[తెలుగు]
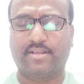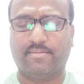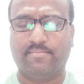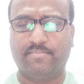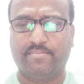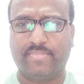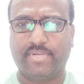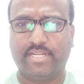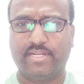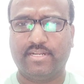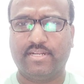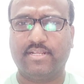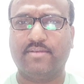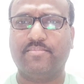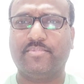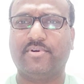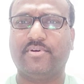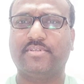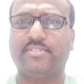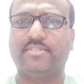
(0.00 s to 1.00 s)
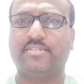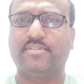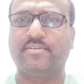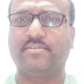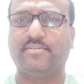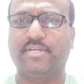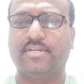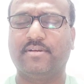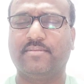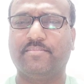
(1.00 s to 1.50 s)
కంప్లీట్గా
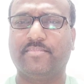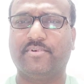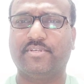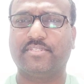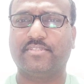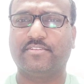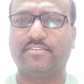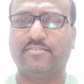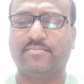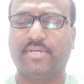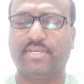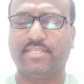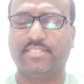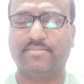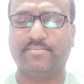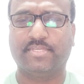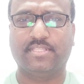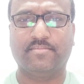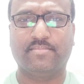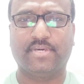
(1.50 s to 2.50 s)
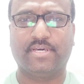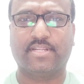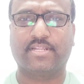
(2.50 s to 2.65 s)
పాజిటివ్గా పాజిటివ్ బయాస్ మీద